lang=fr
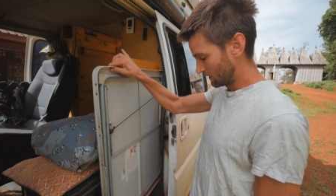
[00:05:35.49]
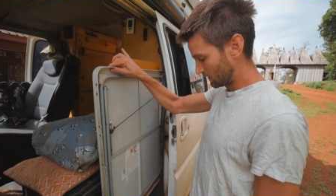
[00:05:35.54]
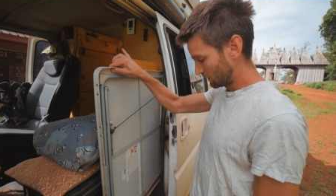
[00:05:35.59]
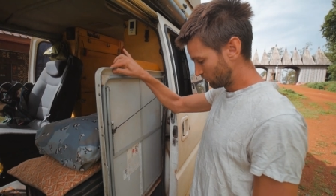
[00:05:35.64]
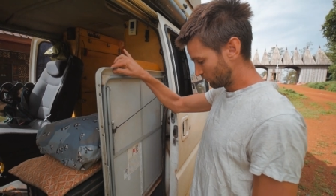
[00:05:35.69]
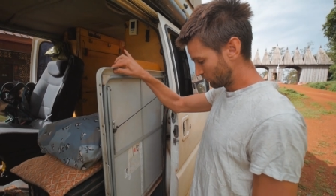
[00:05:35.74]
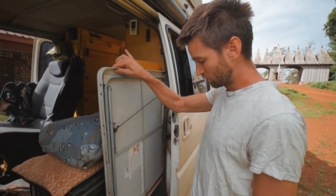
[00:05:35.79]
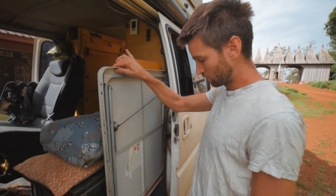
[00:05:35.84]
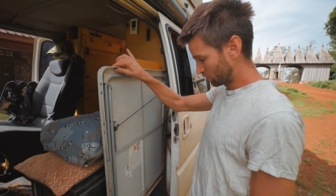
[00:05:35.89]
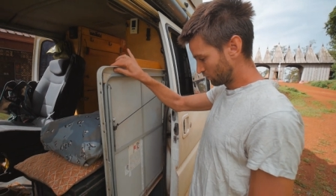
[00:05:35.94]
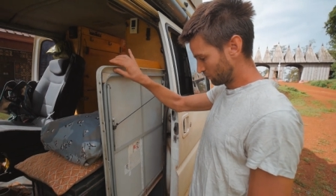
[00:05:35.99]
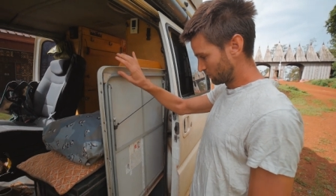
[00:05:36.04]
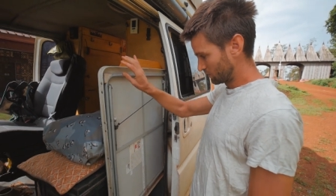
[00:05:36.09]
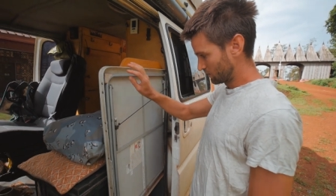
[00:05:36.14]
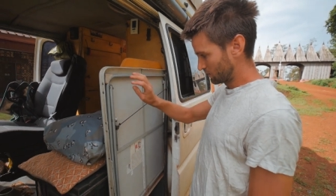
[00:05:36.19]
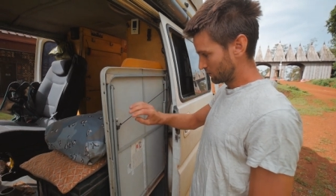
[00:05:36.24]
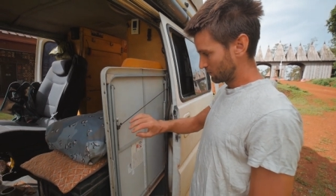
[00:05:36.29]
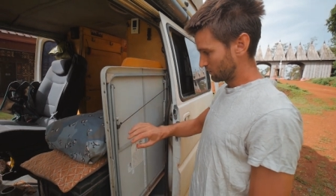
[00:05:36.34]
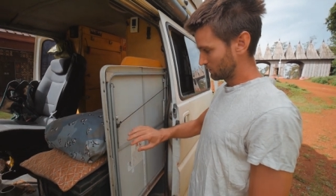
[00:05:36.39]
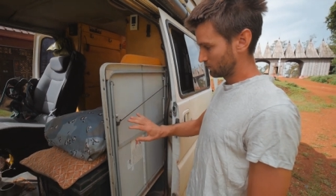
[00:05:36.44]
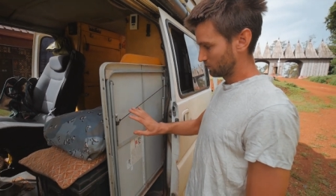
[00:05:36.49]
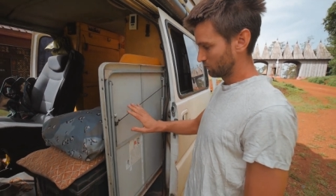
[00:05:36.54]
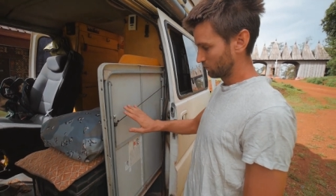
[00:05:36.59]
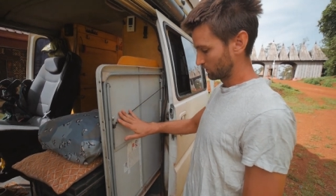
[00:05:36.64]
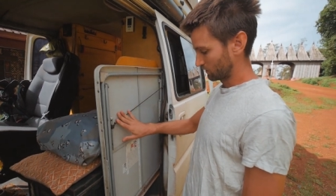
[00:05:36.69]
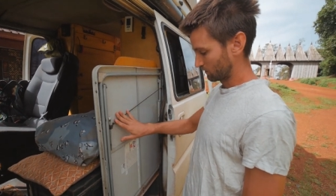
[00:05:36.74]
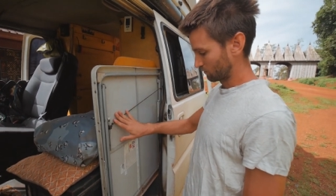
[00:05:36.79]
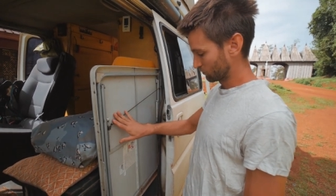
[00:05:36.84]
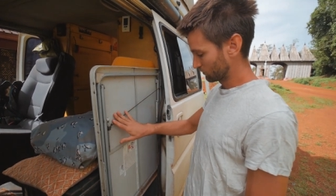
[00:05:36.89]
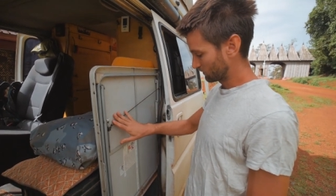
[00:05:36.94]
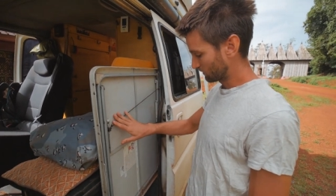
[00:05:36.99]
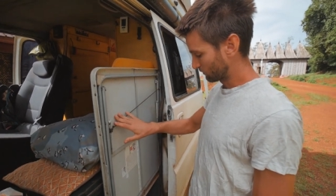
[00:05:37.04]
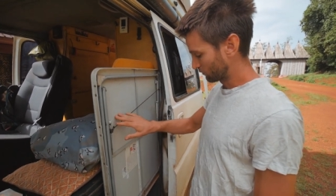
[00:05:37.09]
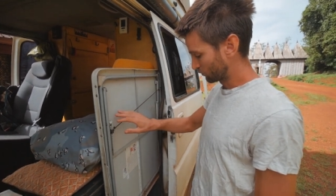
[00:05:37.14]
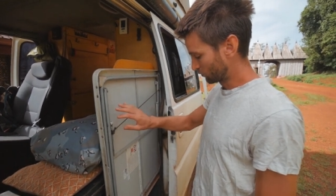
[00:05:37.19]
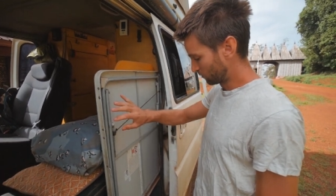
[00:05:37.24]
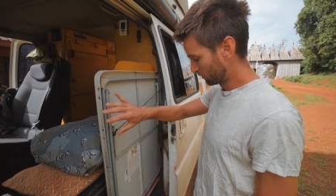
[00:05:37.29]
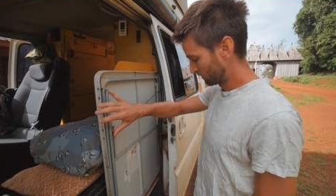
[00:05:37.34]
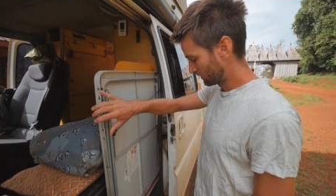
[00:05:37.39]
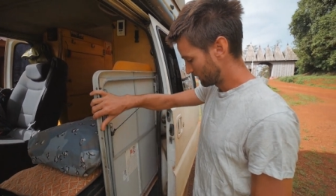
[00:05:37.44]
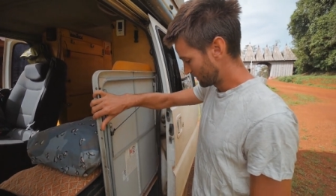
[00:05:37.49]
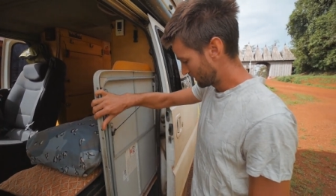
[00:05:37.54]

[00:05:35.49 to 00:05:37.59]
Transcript: Et du coup, donc c'est monté souple